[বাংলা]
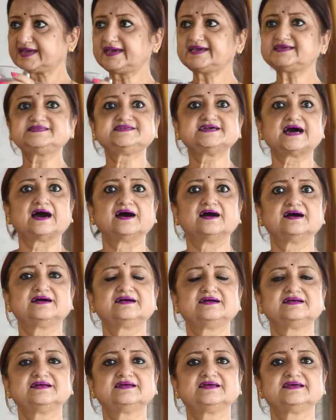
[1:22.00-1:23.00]
এই যা
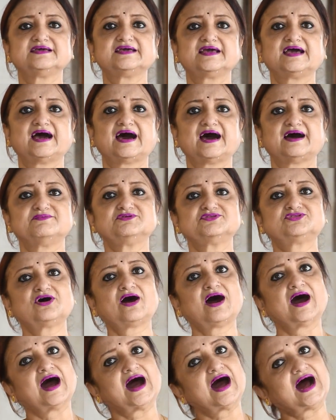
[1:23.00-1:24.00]
আমি তো
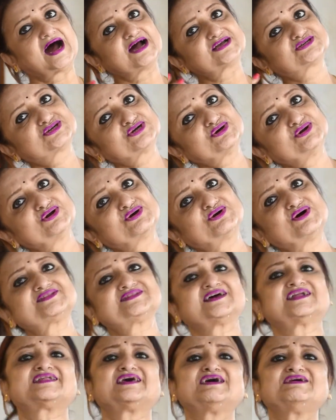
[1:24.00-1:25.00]
আসল
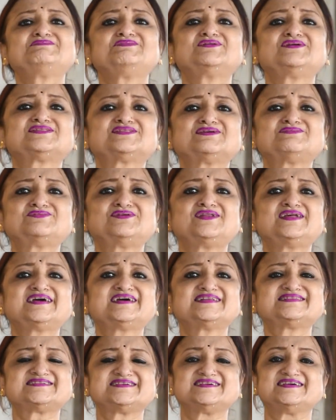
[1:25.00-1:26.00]
কথাটাই বলতে ভুলে
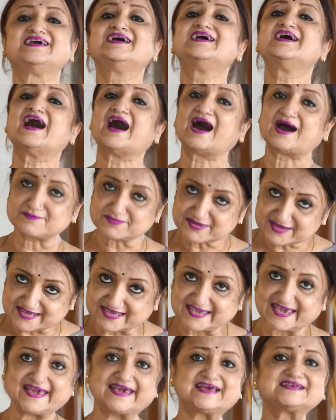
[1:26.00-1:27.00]
গেছি আমি
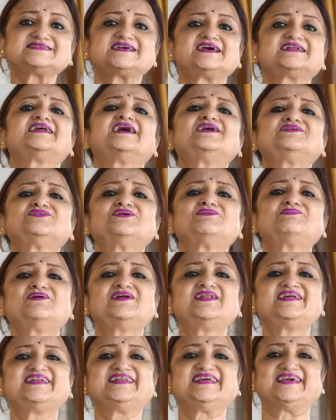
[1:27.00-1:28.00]
কে সেটাই তো
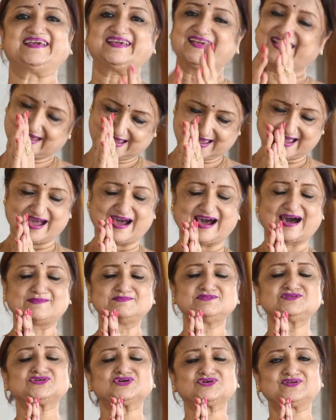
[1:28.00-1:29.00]
বলিনি
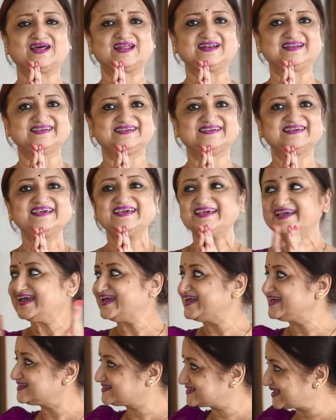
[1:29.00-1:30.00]
আমি সোনালি
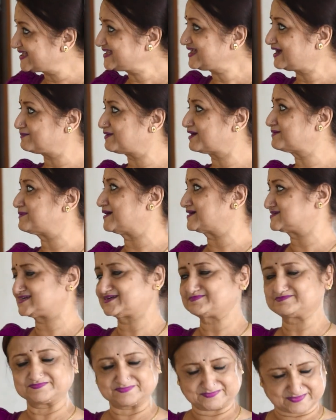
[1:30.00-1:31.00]
এইটাই আমার বাসা
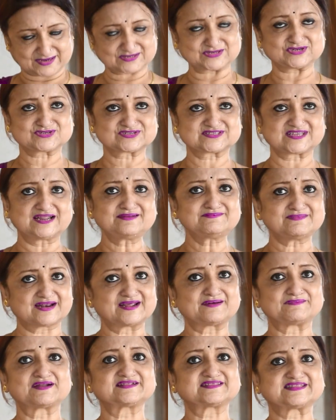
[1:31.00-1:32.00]
বাসস্থান মানে
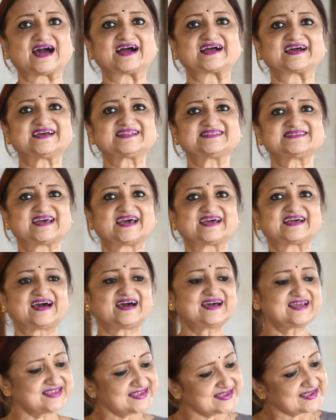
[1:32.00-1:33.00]
আমার থাকার জায়গা
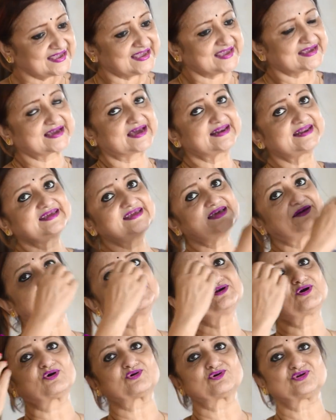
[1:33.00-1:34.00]
এখানেই আমি
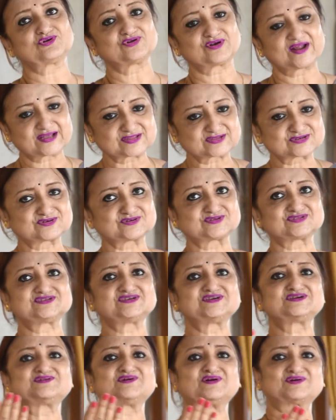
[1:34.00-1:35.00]
কখনো নাচ
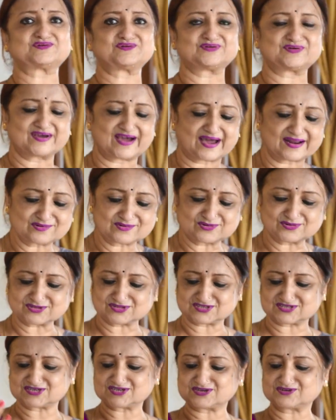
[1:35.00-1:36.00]
করছি কখনো গান
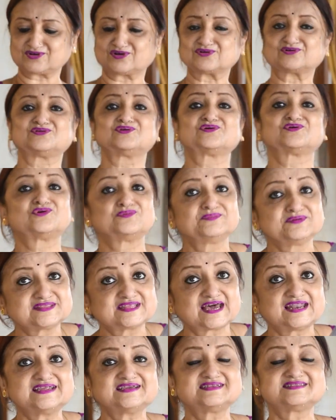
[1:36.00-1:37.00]
করছি কখনো
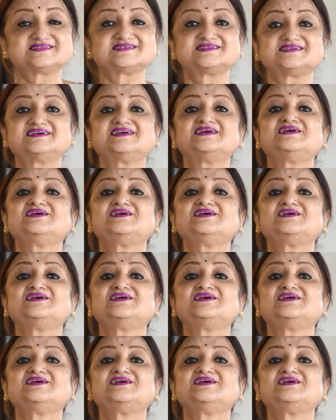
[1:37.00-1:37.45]
কবিতা লিখছি